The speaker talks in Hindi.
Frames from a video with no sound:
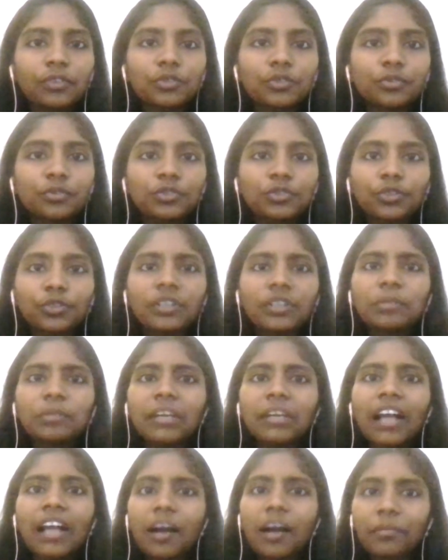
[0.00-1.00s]
पहुँचाना
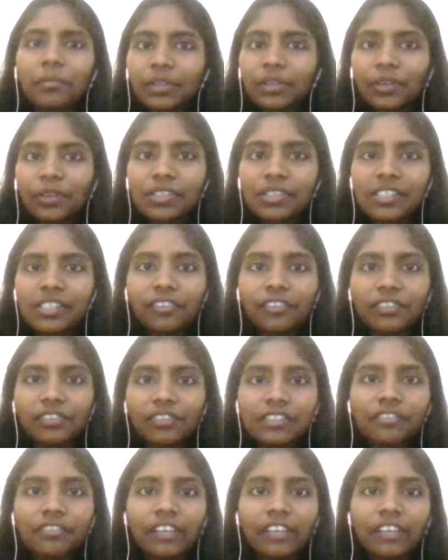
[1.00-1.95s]
एक बड़ा काम है